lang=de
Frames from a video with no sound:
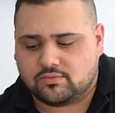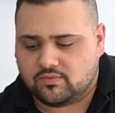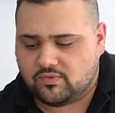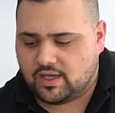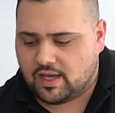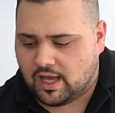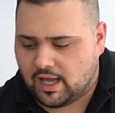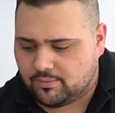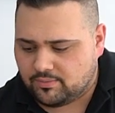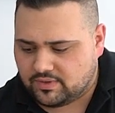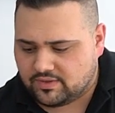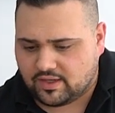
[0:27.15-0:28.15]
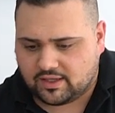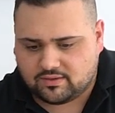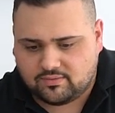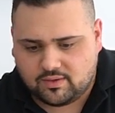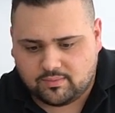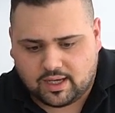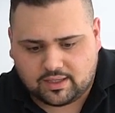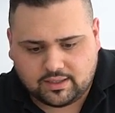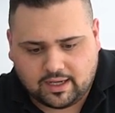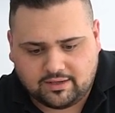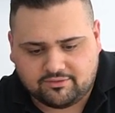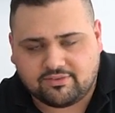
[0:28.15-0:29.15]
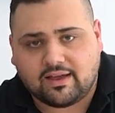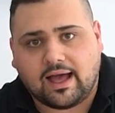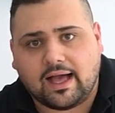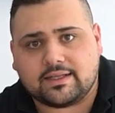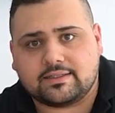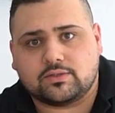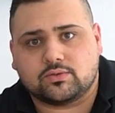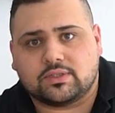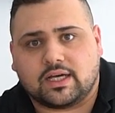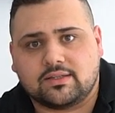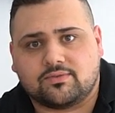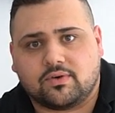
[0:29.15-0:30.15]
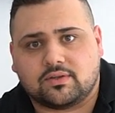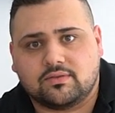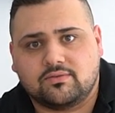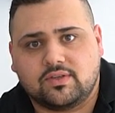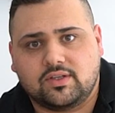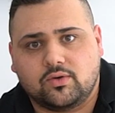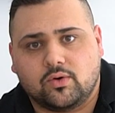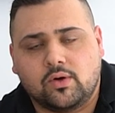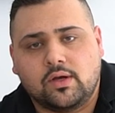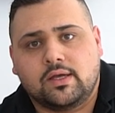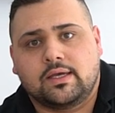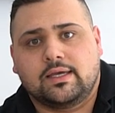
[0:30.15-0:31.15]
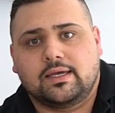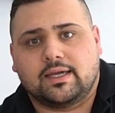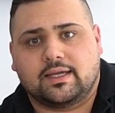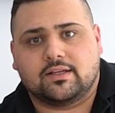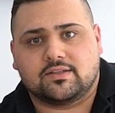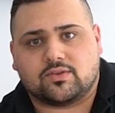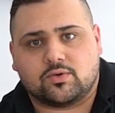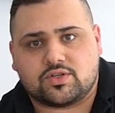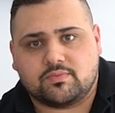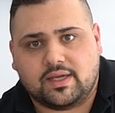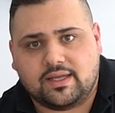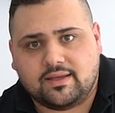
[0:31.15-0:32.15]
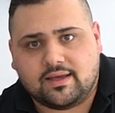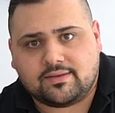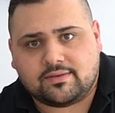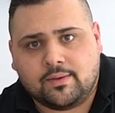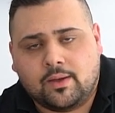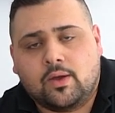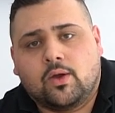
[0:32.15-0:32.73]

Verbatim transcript: Wir haben gesagt, wir machen ein Fragen- und Antworten-Video in den Social Medias.